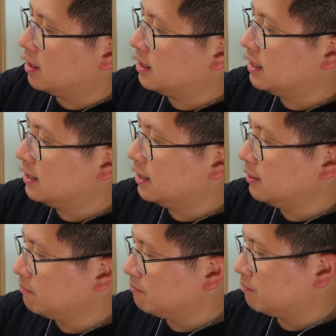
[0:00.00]

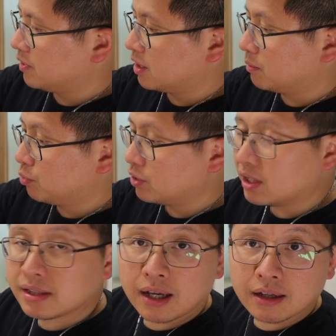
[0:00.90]
l'idée, c'est de
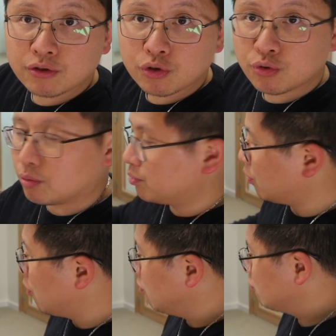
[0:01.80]
poser ça sur son
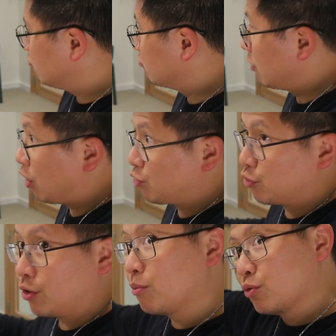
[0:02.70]
bureau. Alors, je
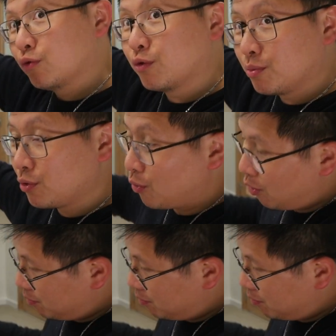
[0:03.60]
suis dans mon nouveau bureau